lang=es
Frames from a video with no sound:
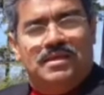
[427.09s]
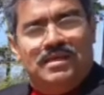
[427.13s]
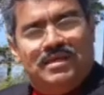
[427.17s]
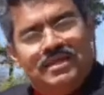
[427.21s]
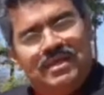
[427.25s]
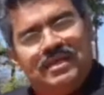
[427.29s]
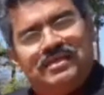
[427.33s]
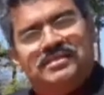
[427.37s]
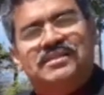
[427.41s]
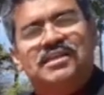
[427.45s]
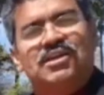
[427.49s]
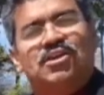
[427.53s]

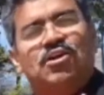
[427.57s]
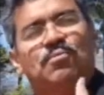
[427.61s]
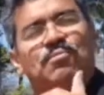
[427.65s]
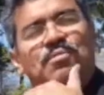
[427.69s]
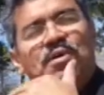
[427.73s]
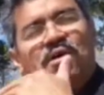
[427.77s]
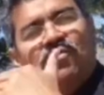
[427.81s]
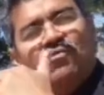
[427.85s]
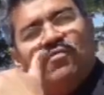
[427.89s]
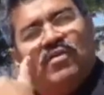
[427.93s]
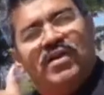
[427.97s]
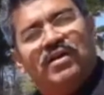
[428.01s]
Y así
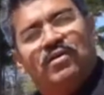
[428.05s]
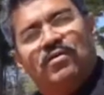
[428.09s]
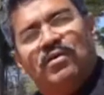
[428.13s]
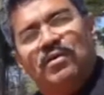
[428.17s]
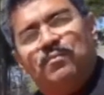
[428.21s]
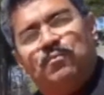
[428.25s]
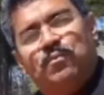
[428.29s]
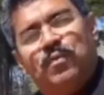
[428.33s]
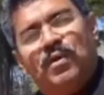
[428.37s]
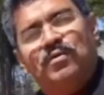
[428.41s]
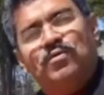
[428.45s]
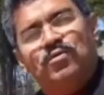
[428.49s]
como fue con
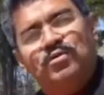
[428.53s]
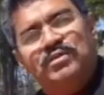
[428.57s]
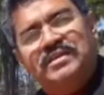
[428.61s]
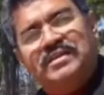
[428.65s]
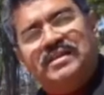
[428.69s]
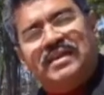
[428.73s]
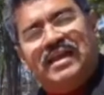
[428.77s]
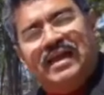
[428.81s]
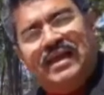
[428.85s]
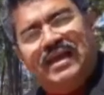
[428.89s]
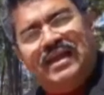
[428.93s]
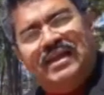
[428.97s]
el pueblo de
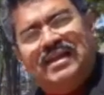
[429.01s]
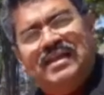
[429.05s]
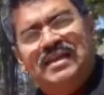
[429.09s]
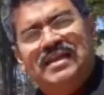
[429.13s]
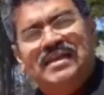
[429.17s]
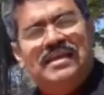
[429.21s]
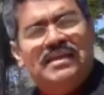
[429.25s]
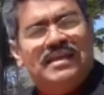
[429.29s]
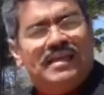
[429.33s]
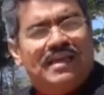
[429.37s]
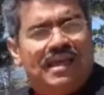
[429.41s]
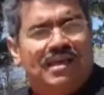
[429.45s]
Israel,
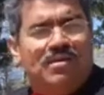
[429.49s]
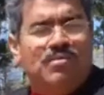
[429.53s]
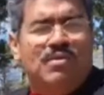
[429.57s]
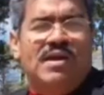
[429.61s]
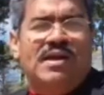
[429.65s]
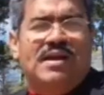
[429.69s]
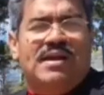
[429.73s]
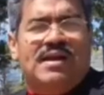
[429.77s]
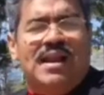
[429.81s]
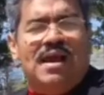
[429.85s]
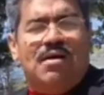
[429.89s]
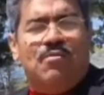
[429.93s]
quedó
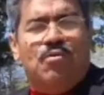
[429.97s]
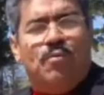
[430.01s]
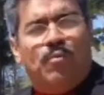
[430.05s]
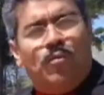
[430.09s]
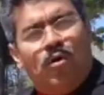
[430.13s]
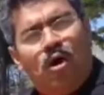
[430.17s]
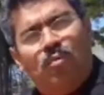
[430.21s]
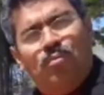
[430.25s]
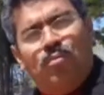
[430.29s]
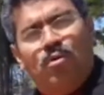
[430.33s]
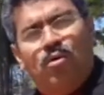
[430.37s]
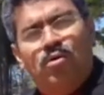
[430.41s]
esclavo.
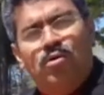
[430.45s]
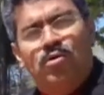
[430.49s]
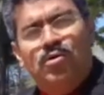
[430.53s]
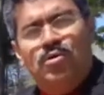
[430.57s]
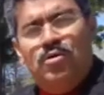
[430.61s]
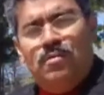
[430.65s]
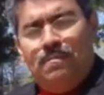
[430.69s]
¿Cómo?